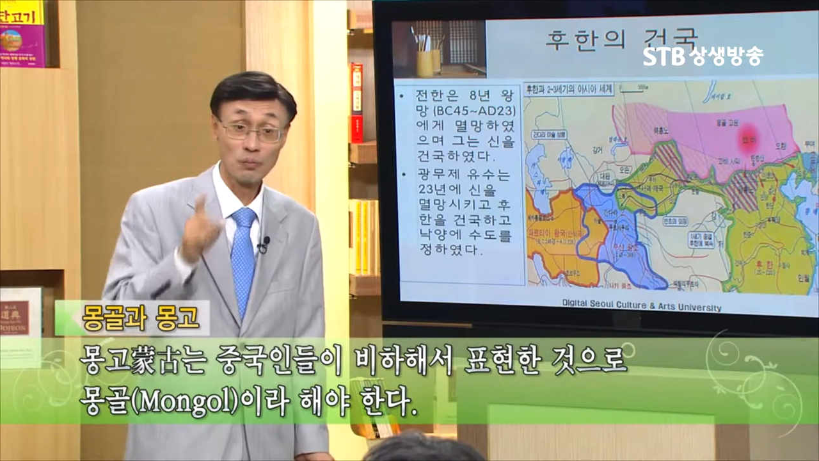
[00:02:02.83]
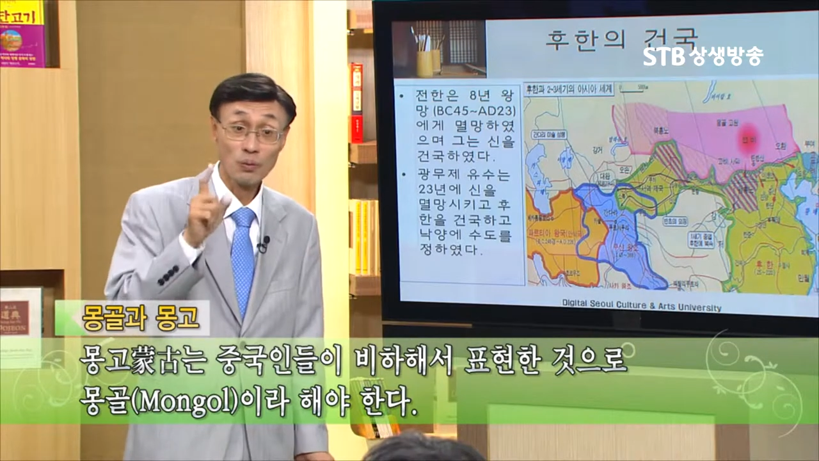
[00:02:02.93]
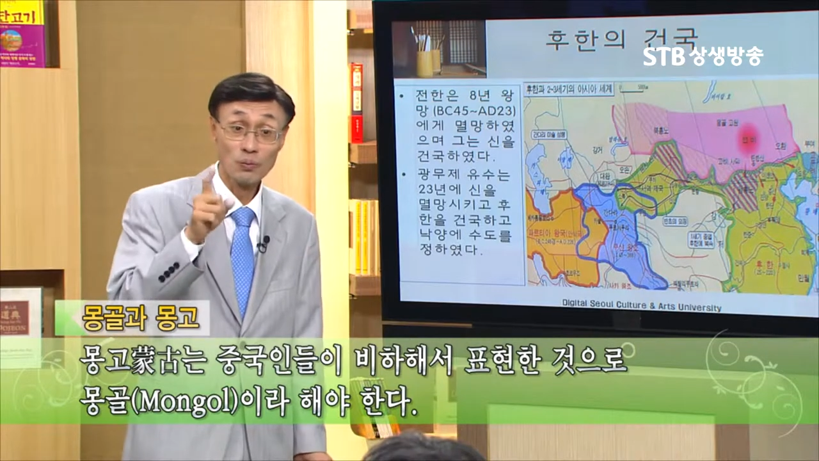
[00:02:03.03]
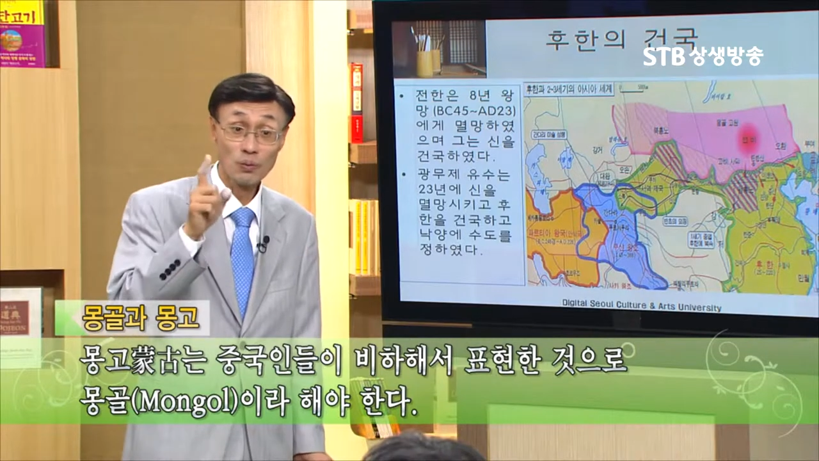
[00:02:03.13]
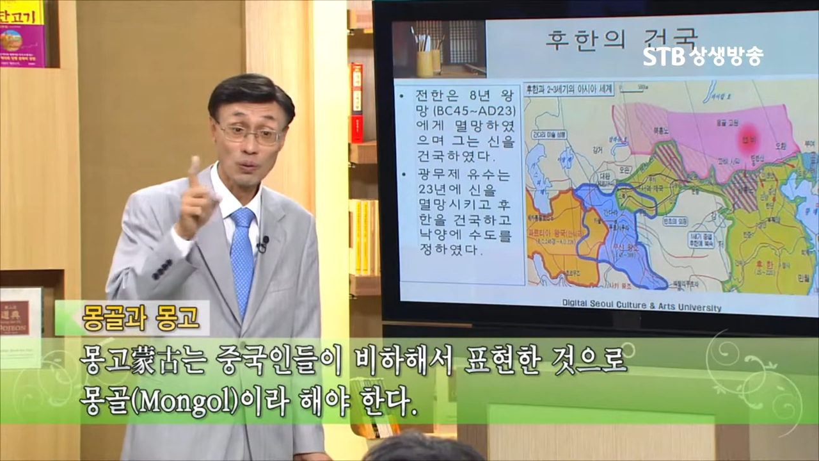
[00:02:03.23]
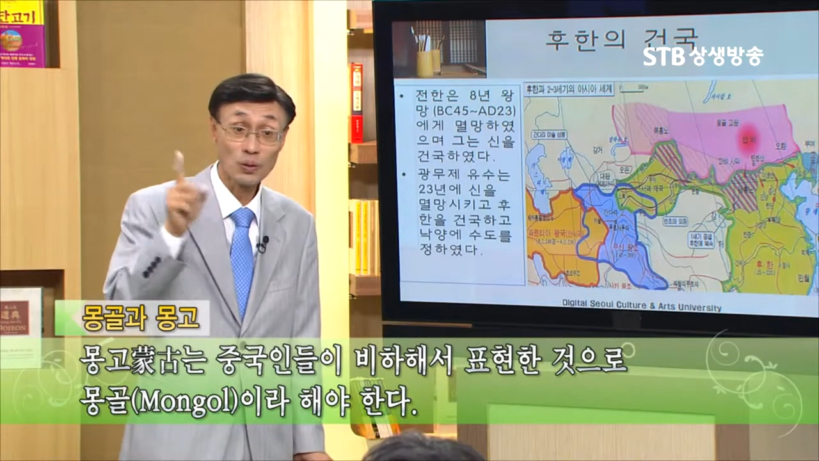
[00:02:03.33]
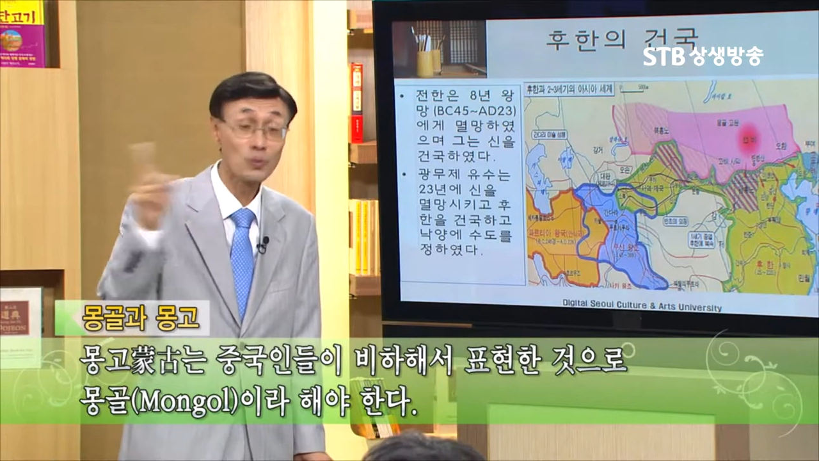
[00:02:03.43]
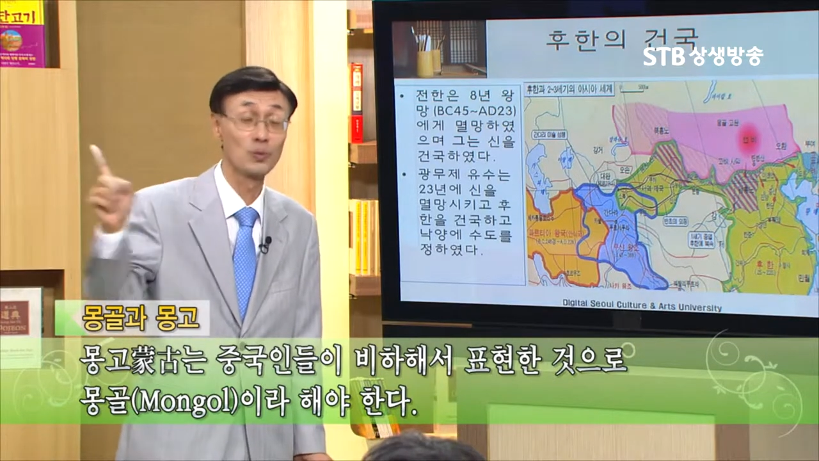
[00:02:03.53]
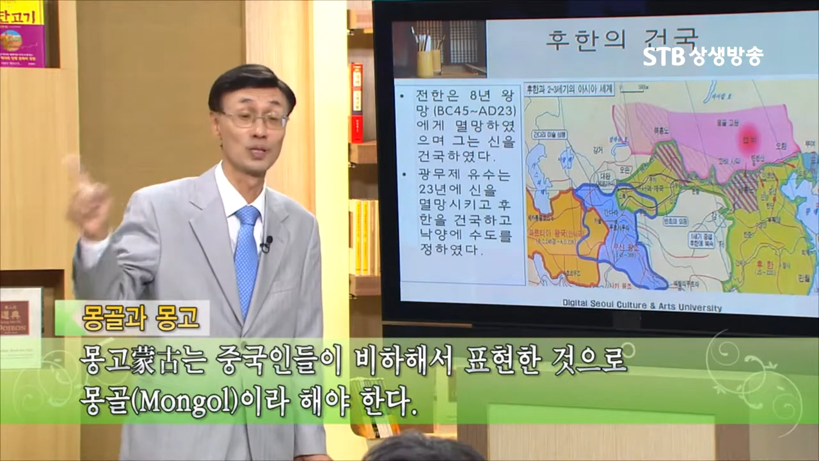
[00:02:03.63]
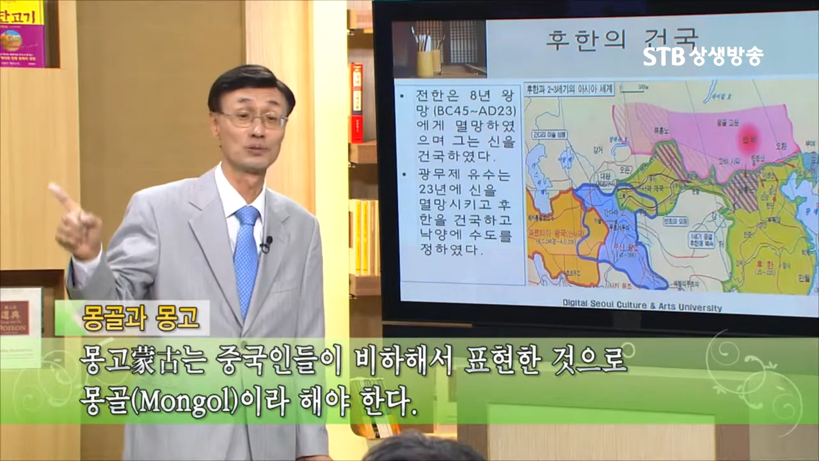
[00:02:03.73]
몽골
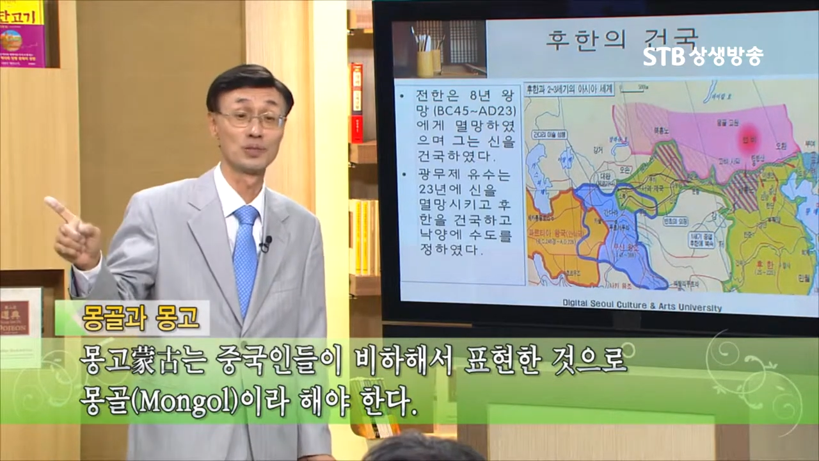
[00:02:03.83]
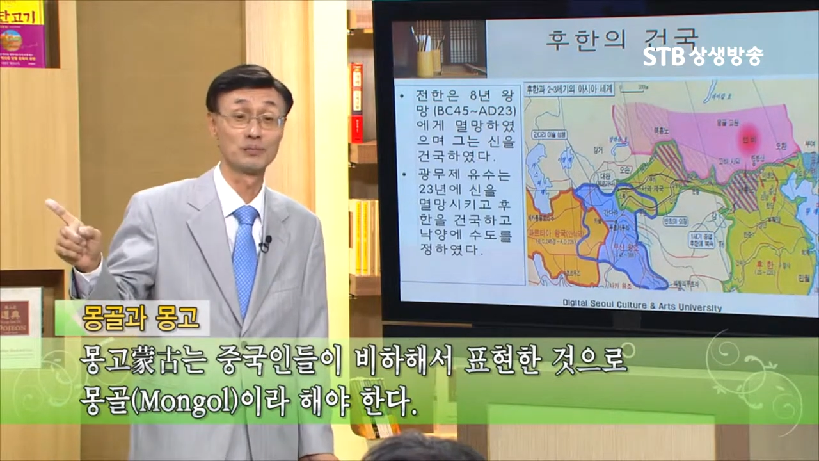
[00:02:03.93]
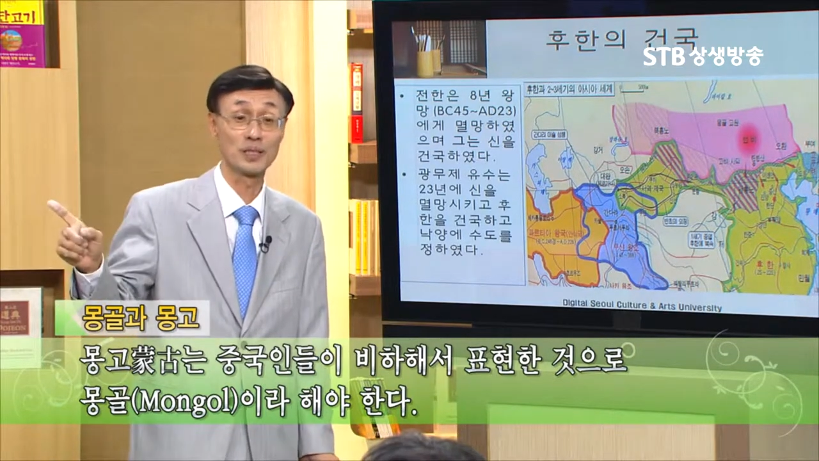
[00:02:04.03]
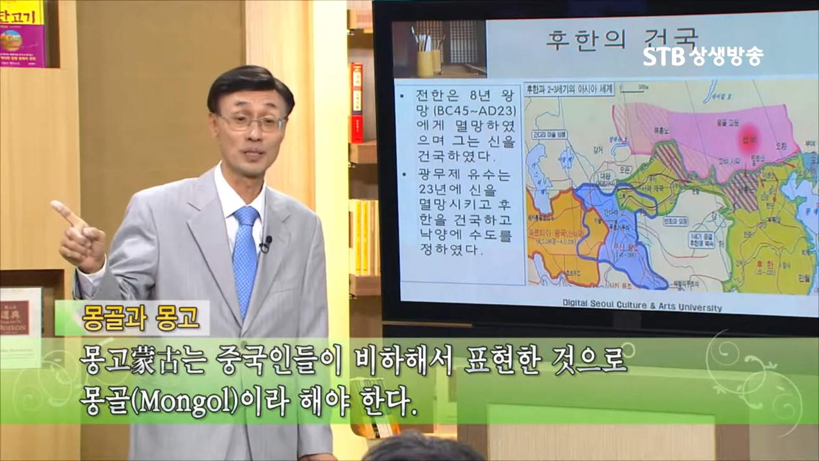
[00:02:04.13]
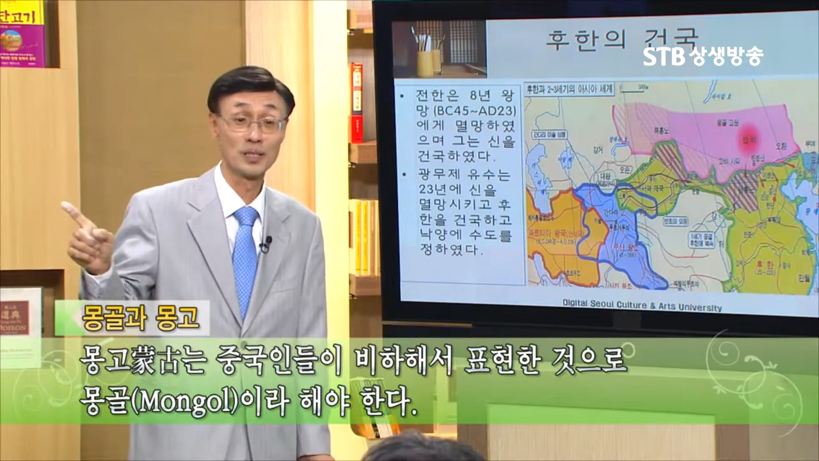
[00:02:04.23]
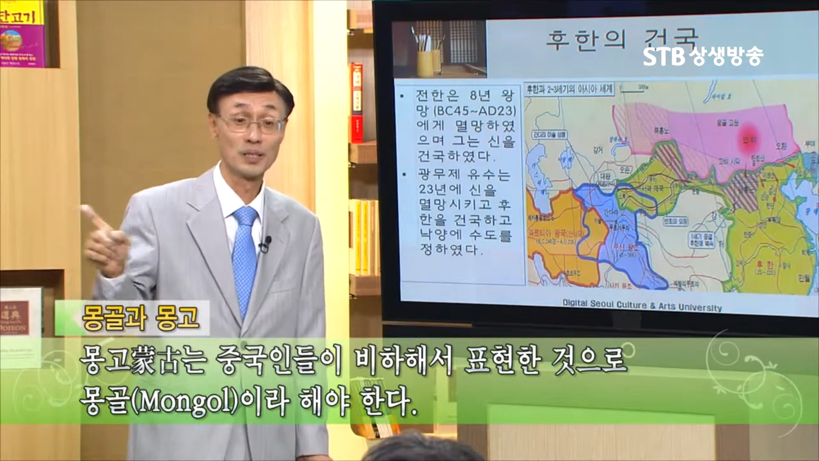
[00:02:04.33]
공화국입니다.